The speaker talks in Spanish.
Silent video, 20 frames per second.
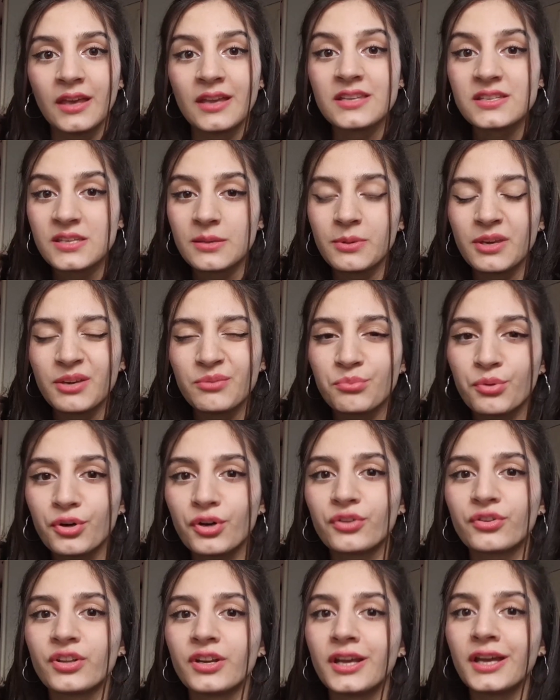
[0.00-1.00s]
Si bien vos
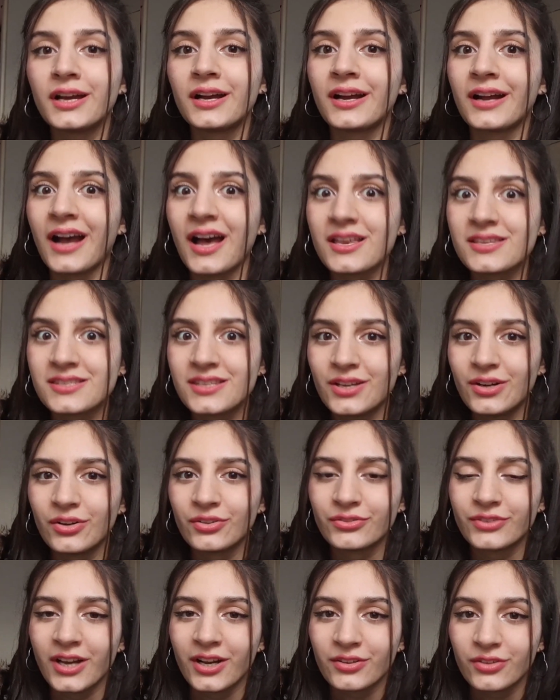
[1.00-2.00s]
no tenés casi
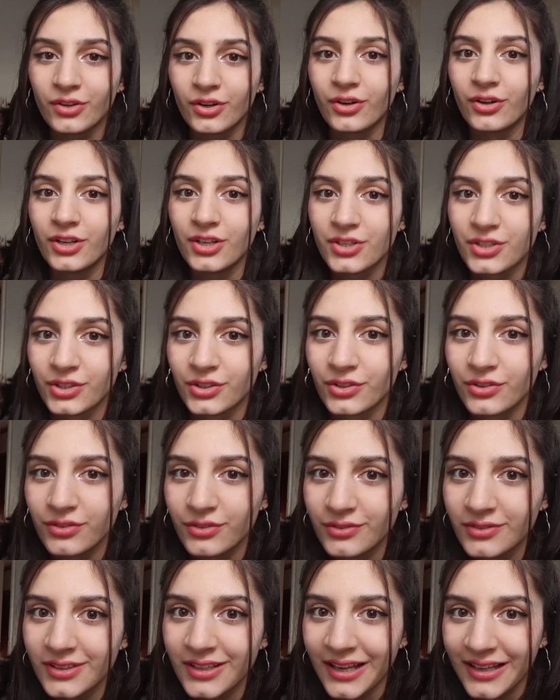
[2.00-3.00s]
contacto con
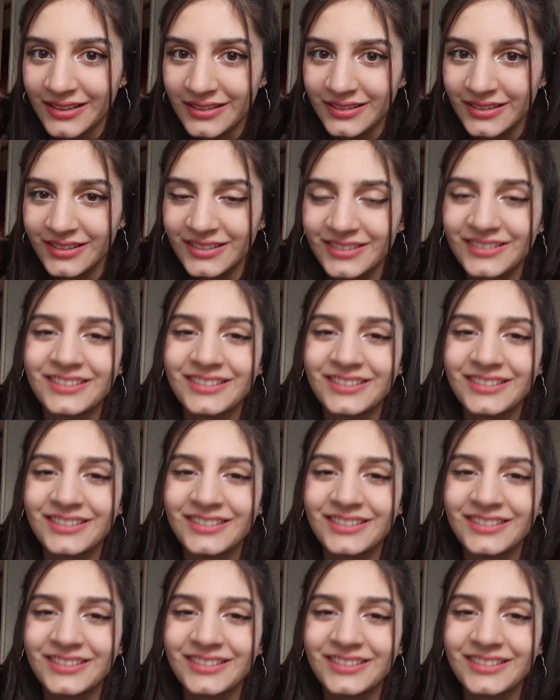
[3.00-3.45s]
ellos, casi,